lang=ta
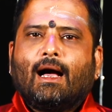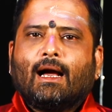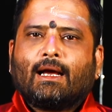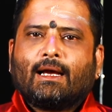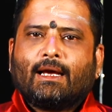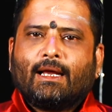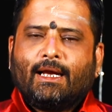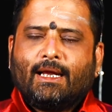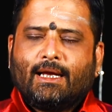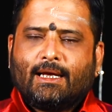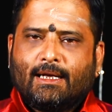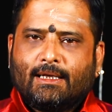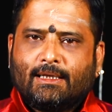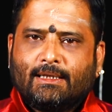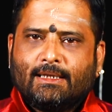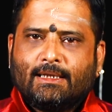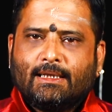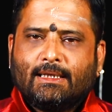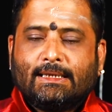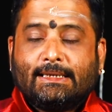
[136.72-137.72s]
அக்கறை
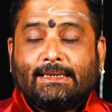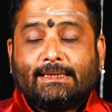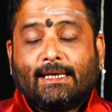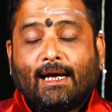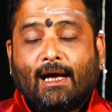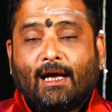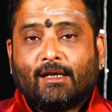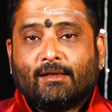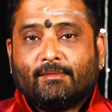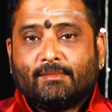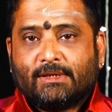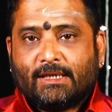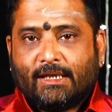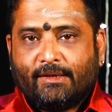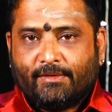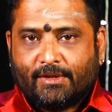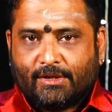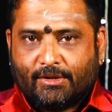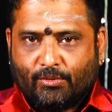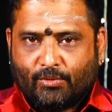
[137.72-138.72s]
காட்டுங்கள் தியானம்
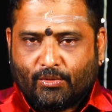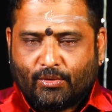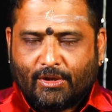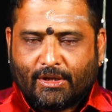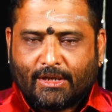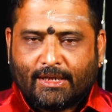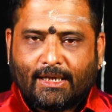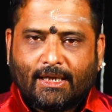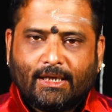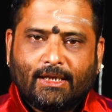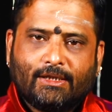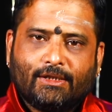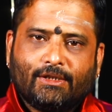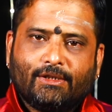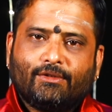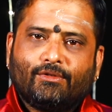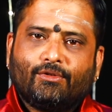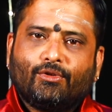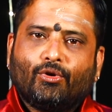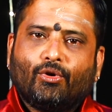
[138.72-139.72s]
செய்வது உங்களுக்கு நல்லது
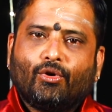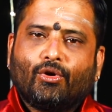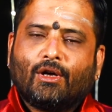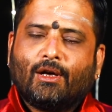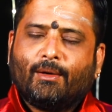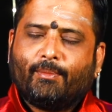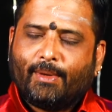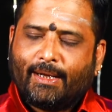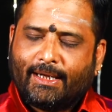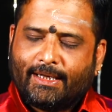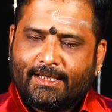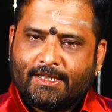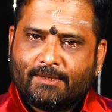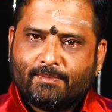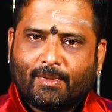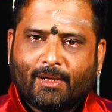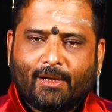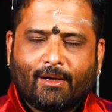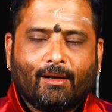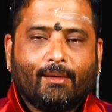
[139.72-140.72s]
யோகா
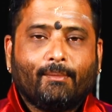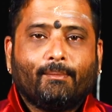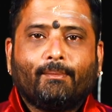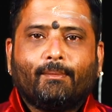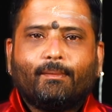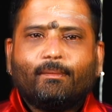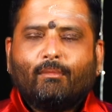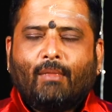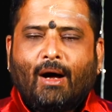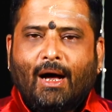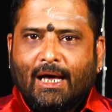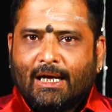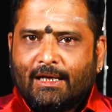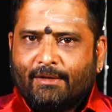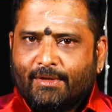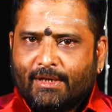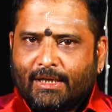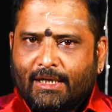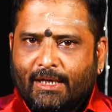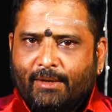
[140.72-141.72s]
ப்ராக்டிஸ் பண்ணலாம்
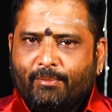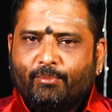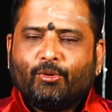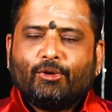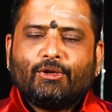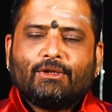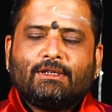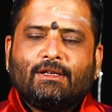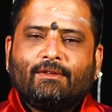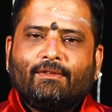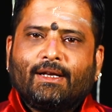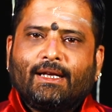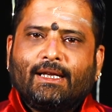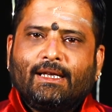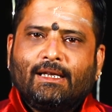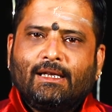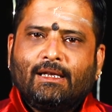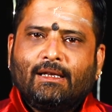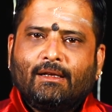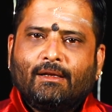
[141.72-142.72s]
மாணவர்களை
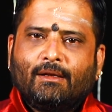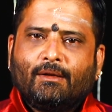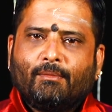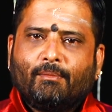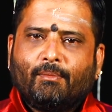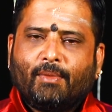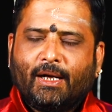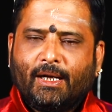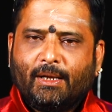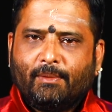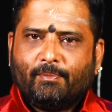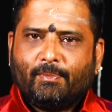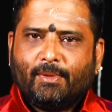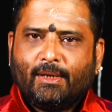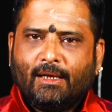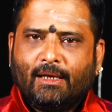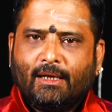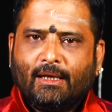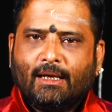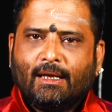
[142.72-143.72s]
பொறுத்தவரையில்
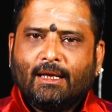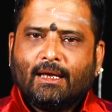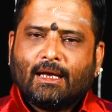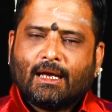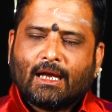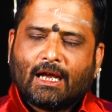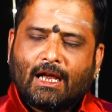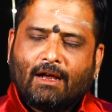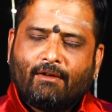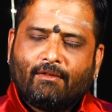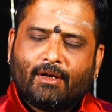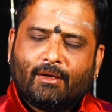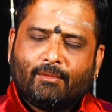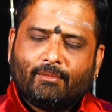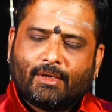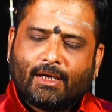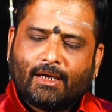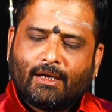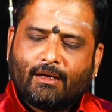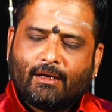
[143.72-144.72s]
படிப்பில் கவனம்
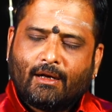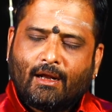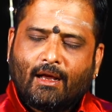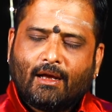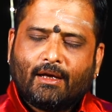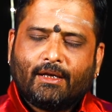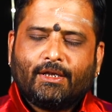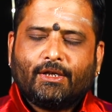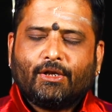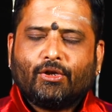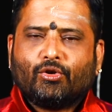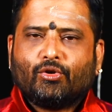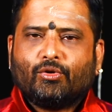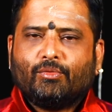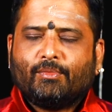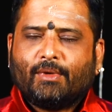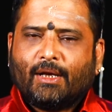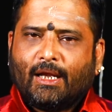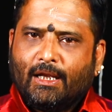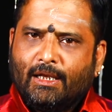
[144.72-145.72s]
நன்றாக
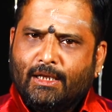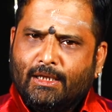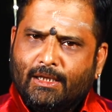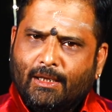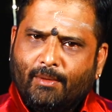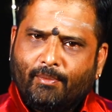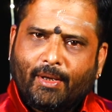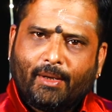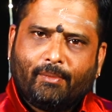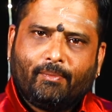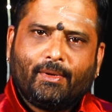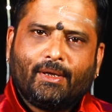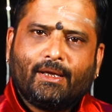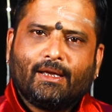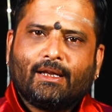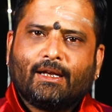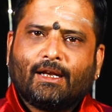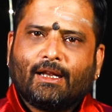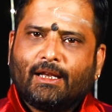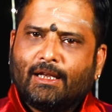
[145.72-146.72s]
இருக்கும் நல்லா
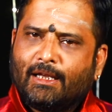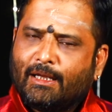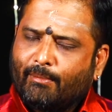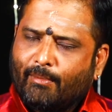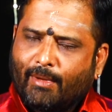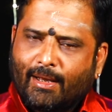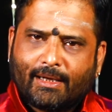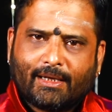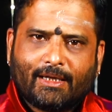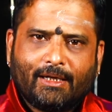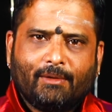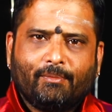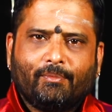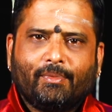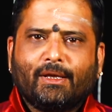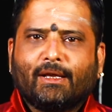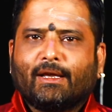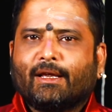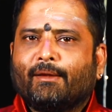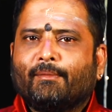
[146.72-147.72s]
படிப்பீங்க நல்லா மார்க்
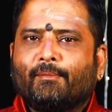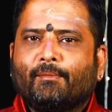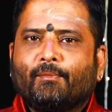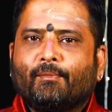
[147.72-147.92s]
எடுப்பீங்க